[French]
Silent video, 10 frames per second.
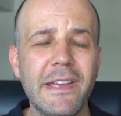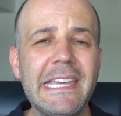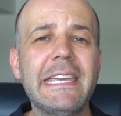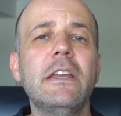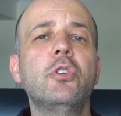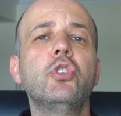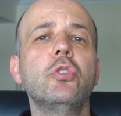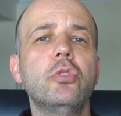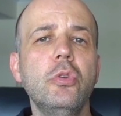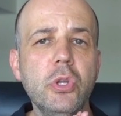Voyez quelque
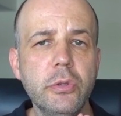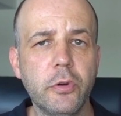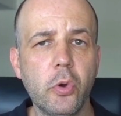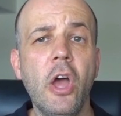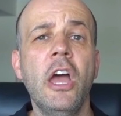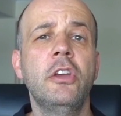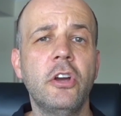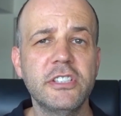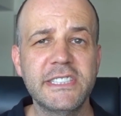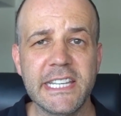chose de nouveau.
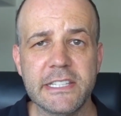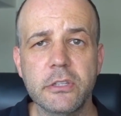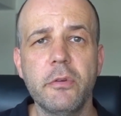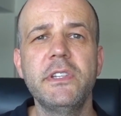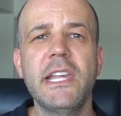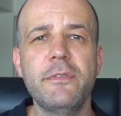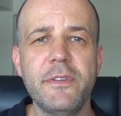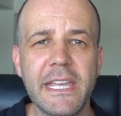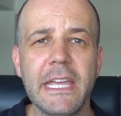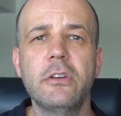Quand est-ce que vous avez
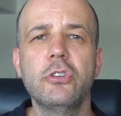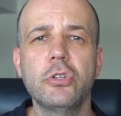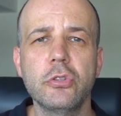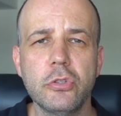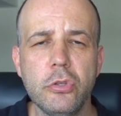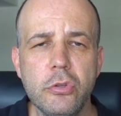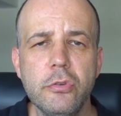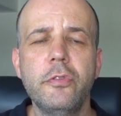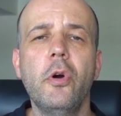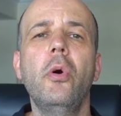fait quelque chose de
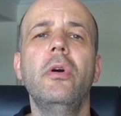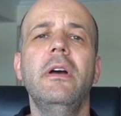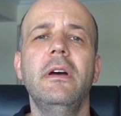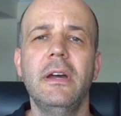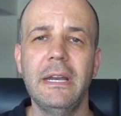nouveau